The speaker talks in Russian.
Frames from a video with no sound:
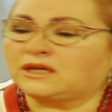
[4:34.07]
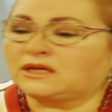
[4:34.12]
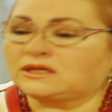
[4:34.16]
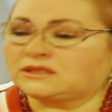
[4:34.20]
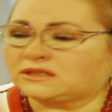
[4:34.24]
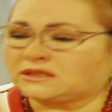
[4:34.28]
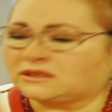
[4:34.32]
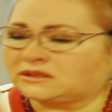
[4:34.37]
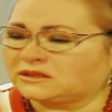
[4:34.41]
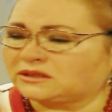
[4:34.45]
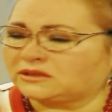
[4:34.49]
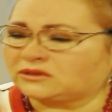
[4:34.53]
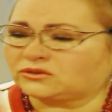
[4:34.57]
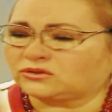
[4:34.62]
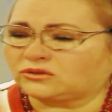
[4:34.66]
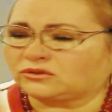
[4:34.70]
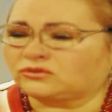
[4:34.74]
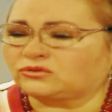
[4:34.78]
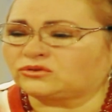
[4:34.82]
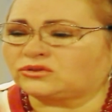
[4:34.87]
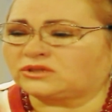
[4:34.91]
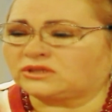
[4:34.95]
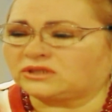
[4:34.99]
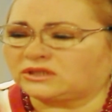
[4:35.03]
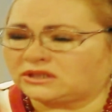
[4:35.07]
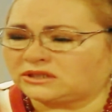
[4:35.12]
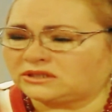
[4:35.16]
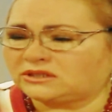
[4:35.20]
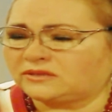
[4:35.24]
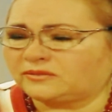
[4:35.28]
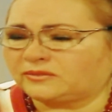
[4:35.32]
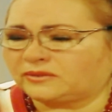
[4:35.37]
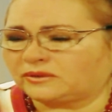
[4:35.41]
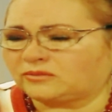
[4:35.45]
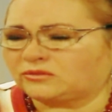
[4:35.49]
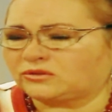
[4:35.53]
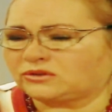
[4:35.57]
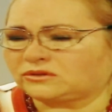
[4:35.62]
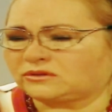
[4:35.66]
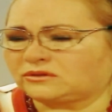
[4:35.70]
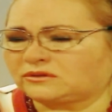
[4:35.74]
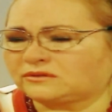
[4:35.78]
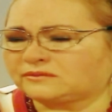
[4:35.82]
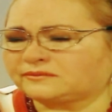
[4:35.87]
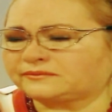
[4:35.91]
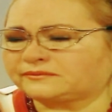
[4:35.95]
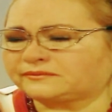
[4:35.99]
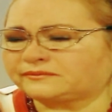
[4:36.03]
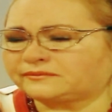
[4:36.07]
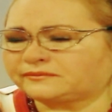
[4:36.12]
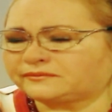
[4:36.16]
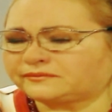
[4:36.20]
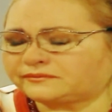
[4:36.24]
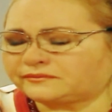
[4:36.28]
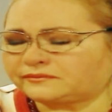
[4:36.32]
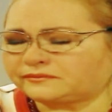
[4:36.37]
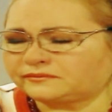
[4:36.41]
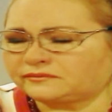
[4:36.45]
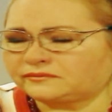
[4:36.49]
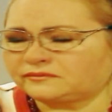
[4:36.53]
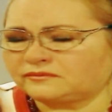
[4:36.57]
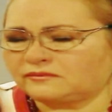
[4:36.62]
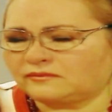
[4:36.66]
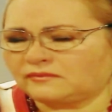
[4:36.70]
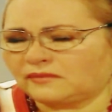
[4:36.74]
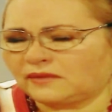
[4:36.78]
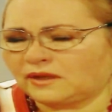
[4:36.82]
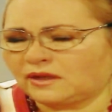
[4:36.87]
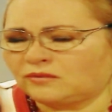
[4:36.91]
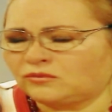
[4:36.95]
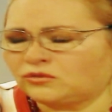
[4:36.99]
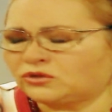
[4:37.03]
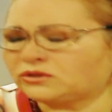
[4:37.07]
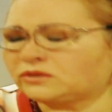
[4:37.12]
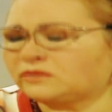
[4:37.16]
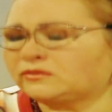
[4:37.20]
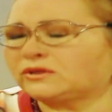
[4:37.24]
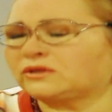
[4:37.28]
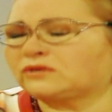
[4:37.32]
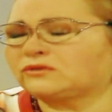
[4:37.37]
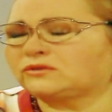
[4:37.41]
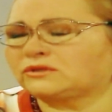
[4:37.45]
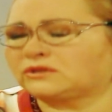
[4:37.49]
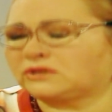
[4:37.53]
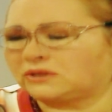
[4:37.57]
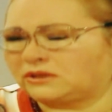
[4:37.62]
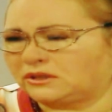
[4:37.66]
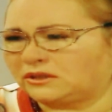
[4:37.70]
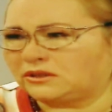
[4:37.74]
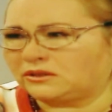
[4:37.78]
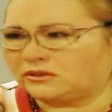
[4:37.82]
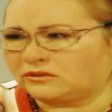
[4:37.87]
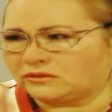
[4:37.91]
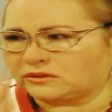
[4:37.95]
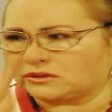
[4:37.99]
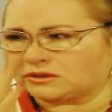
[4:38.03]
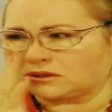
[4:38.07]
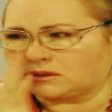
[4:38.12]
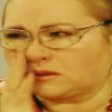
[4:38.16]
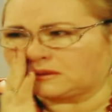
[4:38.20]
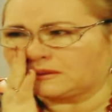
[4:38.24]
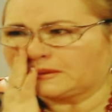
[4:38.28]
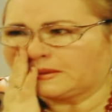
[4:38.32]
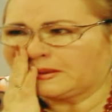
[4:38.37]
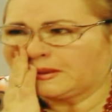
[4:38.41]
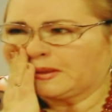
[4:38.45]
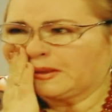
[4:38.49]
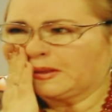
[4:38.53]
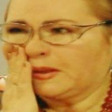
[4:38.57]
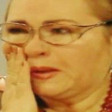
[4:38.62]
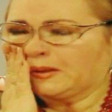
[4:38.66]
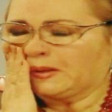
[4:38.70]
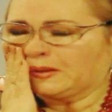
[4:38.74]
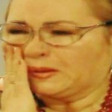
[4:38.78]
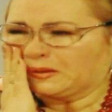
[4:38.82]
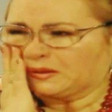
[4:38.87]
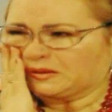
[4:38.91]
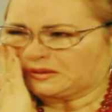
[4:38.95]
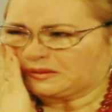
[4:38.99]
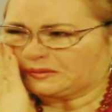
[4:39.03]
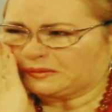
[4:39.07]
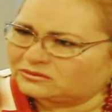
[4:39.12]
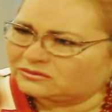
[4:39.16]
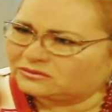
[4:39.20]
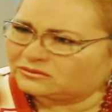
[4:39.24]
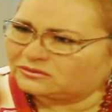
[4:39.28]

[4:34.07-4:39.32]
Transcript: Я ей сказала, что лучше не ходи, потому что может обернуться для нее же хуже.